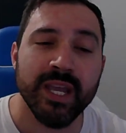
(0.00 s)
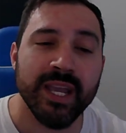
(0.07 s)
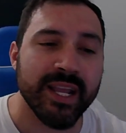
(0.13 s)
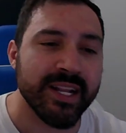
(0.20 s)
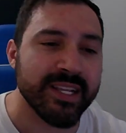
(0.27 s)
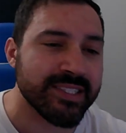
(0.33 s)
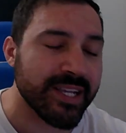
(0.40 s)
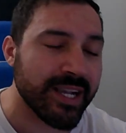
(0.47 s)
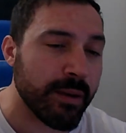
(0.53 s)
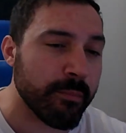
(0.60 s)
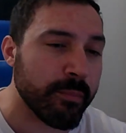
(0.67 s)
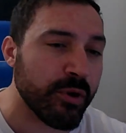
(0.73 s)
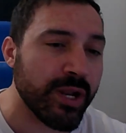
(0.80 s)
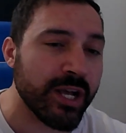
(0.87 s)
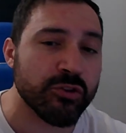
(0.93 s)
En este
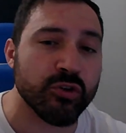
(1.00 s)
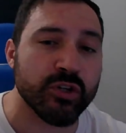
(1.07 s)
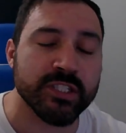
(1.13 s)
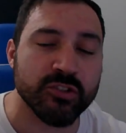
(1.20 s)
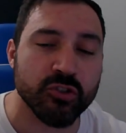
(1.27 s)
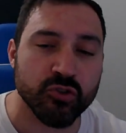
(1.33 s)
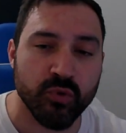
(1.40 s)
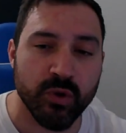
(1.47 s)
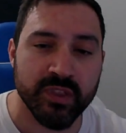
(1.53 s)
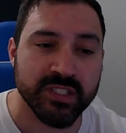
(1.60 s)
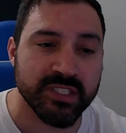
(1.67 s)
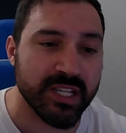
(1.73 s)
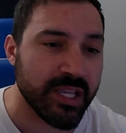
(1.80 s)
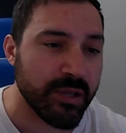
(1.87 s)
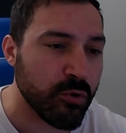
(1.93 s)
campeonato estos jueces
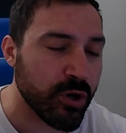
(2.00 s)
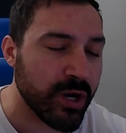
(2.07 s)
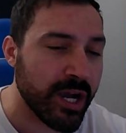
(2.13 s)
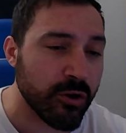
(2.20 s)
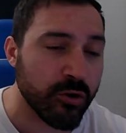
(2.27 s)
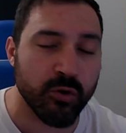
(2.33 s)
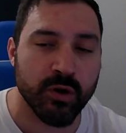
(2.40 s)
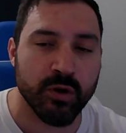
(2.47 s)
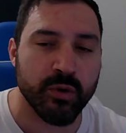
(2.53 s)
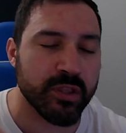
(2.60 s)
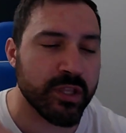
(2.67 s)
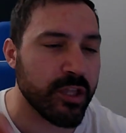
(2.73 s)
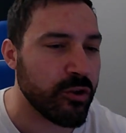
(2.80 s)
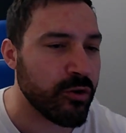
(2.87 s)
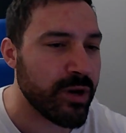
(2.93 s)
se equivocaron o el juez
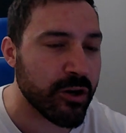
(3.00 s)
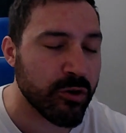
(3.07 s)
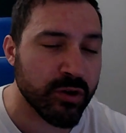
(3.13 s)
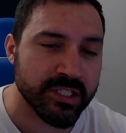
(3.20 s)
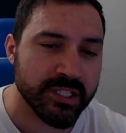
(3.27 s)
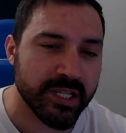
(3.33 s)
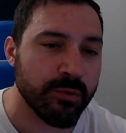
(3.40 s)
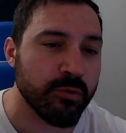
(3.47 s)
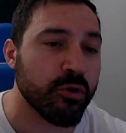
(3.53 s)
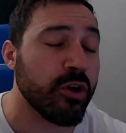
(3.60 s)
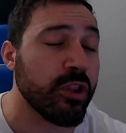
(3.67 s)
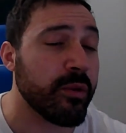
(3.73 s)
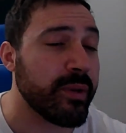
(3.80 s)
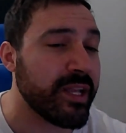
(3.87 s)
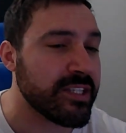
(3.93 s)
que dio una roja se equivocó
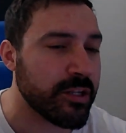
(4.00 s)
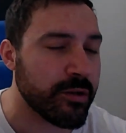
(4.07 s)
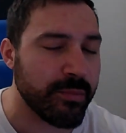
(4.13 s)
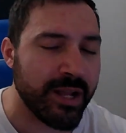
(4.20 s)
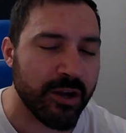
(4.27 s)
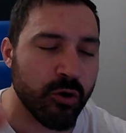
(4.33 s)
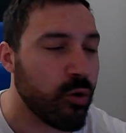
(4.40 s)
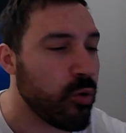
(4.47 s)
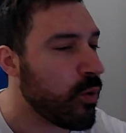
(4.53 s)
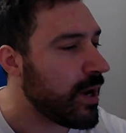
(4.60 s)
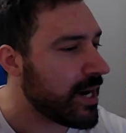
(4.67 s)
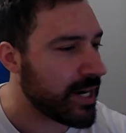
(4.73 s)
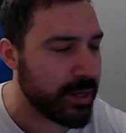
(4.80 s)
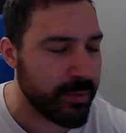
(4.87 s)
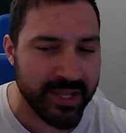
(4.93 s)
y debería ser blanco, o
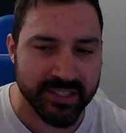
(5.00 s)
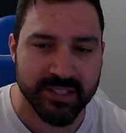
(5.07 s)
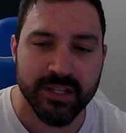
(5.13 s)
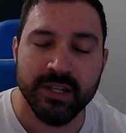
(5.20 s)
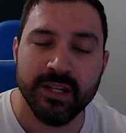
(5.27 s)
al revés